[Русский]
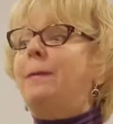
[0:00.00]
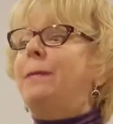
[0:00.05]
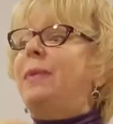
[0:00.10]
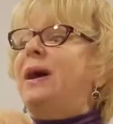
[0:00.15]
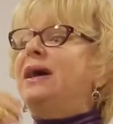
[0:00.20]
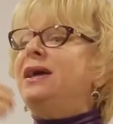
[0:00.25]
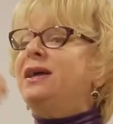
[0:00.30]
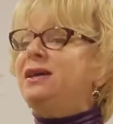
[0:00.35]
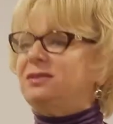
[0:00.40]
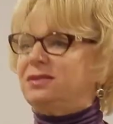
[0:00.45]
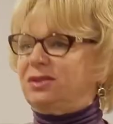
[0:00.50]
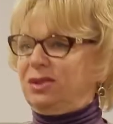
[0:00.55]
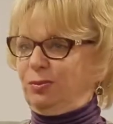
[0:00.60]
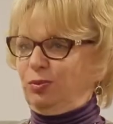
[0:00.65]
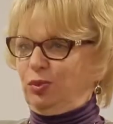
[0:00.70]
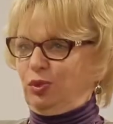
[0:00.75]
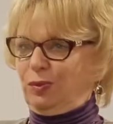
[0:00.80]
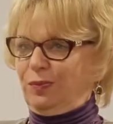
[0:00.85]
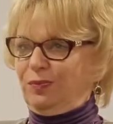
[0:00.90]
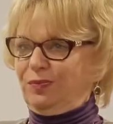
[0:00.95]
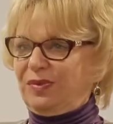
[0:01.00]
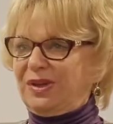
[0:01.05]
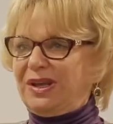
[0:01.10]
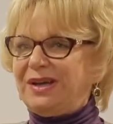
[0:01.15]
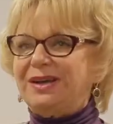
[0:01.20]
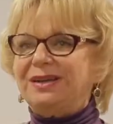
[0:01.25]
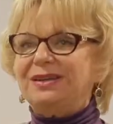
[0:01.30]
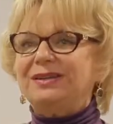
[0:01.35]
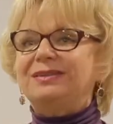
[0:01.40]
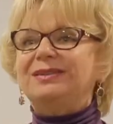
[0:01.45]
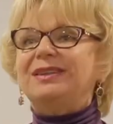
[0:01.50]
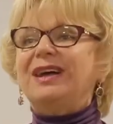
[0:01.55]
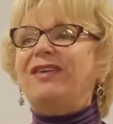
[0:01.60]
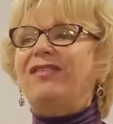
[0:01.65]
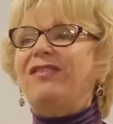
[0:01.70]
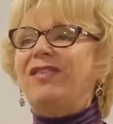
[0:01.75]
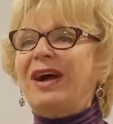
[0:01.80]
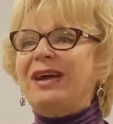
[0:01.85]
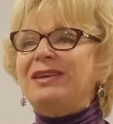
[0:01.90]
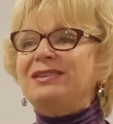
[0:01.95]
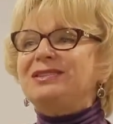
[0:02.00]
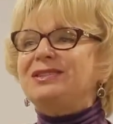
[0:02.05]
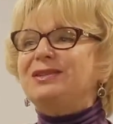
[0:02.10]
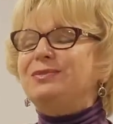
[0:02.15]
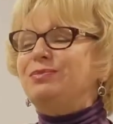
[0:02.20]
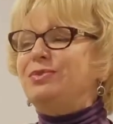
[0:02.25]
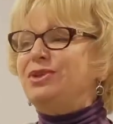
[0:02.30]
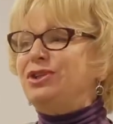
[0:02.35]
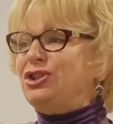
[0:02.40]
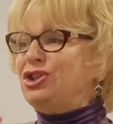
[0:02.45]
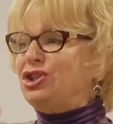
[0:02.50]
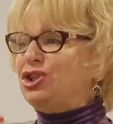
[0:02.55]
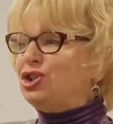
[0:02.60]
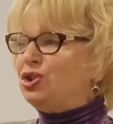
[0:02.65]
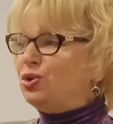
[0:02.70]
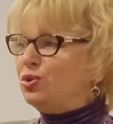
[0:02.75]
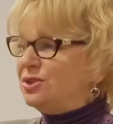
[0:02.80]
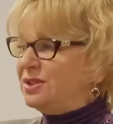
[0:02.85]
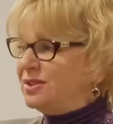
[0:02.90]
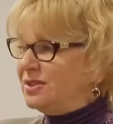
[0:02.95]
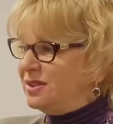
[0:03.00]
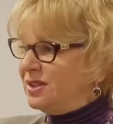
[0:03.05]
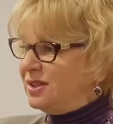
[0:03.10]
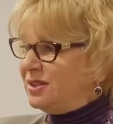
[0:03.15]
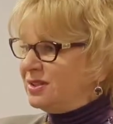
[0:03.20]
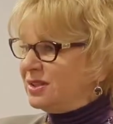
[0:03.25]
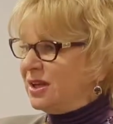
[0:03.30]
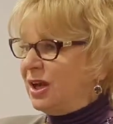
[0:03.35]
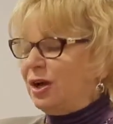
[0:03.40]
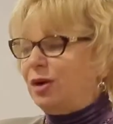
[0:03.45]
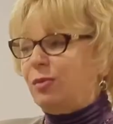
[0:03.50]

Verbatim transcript: Поэтому давайте мы еще здесь